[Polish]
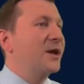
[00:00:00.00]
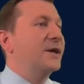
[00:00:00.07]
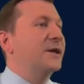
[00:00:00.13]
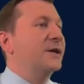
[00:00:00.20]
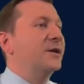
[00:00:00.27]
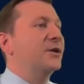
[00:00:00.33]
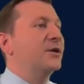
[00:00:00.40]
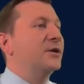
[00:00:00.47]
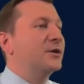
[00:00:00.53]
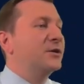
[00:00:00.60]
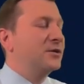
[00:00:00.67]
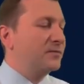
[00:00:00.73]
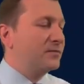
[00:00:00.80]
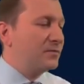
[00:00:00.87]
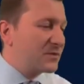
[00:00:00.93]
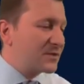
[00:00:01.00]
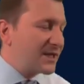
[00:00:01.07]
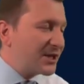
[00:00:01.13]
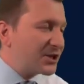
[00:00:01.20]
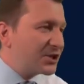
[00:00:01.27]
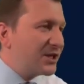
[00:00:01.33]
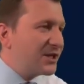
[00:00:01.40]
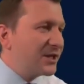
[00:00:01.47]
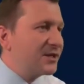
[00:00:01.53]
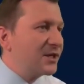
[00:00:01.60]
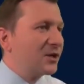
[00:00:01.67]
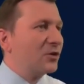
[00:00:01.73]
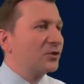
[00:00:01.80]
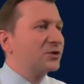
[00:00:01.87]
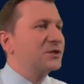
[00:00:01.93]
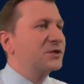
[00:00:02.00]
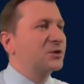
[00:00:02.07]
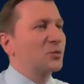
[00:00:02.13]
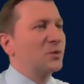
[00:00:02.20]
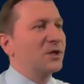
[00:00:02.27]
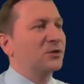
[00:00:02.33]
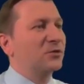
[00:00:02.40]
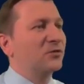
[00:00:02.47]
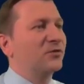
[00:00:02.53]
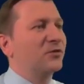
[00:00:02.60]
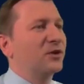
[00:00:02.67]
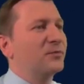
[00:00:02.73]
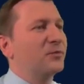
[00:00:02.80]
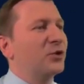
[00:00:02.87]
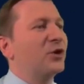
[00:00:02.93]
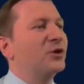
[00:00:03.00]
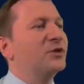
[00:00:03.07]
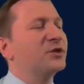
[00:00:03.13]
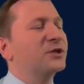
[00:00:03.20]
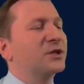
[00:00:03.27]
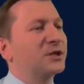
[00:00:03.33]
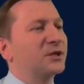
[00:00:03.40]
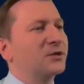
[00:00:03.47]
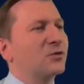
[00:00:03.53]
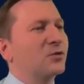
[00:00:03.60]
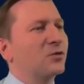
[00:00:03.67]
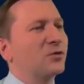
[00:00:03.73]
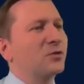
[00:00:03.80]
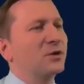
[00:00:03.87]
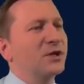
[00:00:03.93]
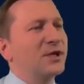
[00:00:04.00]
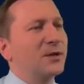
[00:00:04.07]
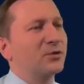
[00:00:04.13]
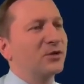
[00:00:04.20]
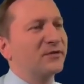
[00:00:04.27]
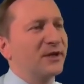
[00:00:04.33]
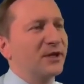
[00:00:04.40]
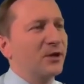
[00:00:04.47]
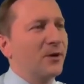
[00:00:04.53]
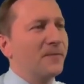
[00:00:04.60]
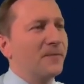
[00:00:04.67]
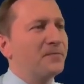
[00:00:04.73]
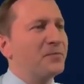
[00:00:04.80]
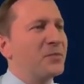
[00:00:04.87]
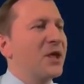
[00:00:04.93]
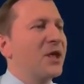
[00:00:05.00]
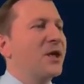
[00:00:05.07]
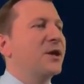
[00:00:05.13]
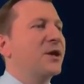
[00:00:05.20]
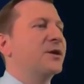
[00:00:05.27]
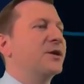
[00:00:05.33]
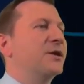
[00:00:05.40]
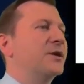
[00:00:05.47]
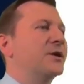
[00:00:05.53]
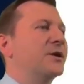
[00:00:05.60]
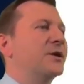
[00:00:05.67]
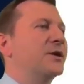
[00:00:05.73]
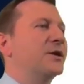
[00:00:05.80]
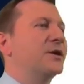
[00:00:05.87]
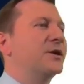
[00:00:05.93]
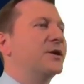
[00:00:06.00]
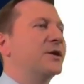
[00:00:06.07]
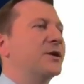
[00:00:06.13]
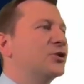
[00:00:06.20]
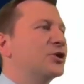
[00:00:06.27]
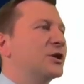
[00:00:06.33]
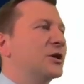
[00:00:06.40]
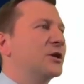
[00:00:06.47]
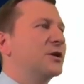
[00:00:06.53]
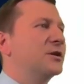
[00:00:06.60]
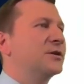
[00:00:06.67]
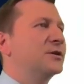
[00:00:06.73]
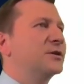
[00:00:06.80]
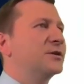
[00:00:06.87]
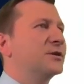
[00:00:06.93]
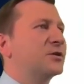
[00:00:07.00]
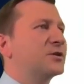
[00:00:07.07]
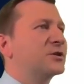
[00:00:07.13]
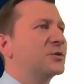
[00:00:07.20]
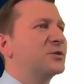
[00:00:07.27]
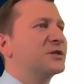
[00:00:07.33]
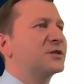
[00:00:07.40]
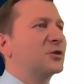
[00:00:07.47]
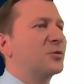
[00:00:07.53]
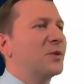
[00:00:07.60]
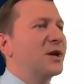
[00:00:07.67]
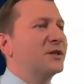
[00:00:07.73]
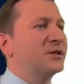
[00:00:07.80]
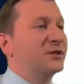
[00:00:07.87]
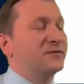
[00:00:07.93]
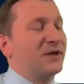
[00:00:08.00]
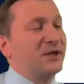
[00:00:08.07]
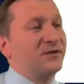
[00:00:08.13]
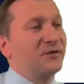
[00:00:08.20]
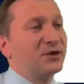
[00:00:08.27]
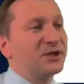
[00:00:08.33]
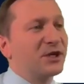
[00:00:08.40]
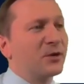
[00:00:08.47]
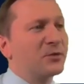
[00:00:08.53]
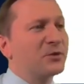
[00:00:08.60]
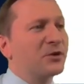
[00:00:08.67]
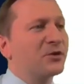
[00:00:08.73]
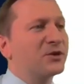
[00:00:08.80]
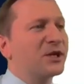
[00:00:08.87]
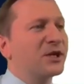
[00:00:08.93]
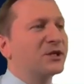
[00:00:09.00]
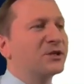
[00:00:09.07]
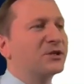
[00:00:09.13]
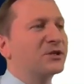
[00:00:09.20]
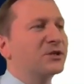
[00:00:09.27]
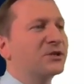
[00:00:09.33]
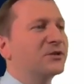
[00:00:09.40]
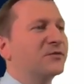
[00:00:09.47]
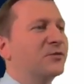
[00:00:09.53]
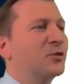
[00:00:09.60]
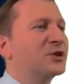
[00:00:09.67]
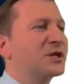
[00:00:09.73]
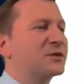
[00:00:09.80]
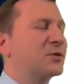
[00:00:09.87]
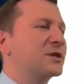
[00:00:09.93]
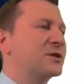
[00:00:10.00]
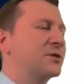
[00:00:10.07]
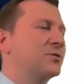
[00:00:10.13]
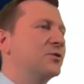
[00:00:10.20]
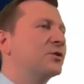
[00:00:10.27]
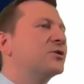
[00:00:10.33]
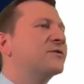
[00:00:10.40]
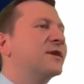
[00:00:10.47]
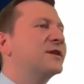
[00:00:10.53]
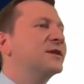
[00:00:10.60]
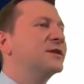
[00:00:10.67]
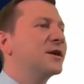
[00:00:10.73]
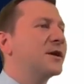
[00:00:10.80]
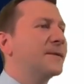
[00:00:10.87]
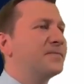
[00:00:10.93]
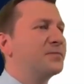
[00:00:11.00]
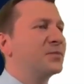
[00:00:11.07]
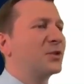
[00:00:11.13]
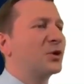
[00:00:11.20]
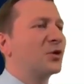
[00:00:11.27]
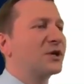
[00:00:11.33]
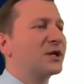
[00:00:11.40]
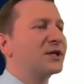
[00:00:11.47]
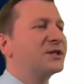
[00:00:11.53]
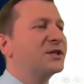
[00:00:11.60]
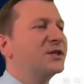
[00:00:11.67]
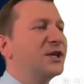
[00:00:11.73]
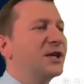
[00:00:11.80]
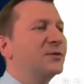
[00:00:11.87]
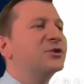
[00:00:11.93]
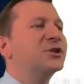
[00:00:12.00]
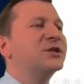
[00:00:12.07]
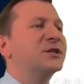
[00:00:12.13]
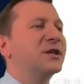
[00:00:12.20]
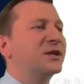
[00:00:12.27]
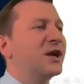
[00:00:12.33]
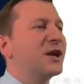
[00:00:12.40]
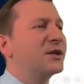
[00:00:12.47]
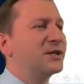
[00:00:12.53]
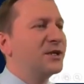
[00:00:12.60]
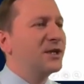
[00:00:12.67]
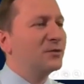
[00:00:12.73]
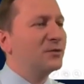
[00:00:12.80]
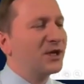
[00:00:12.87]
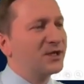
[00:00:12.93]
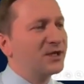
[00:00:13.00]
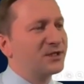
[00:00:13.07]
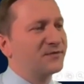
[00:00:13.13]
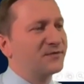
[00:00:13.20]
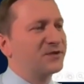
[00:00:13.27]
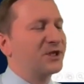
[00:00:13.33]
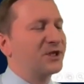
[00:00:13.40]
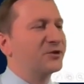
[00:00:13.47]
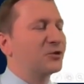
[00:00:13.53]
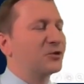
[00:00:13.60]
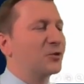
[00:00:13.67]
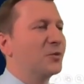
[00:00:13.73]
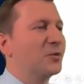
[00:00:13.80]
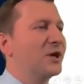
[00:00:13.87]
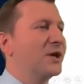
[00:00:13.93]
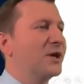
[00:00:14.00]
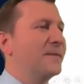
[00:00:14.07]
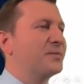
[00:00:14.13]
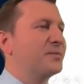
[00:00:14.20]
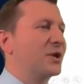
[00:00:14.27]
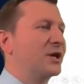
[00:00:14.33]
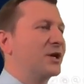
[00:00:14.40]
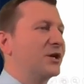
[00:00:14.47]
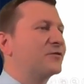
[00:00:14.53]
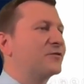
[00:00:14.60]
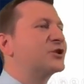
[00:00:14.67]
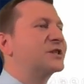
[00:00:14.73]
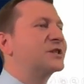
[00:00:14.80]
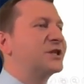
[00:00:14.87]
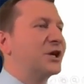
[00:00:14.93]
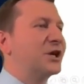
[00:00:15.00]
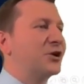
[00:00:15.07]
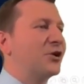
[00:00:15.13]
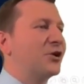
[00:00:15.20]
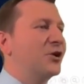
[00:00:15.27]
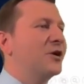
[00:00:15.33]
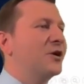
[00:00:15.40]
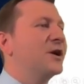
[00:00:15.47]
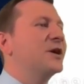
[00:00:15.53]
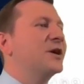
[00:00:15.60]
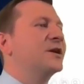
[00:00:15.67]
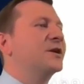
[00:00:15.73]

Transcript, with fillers: E, zacznę jednak od instrumentów e, pochodnych rynku giełdowego. E, dlatego, że e, to są instrumenty takie właśnie jak robię kontrakty futures, które są notowane na konkretnej giełdzie i ta giełda jest w centrum e, wszystkiego.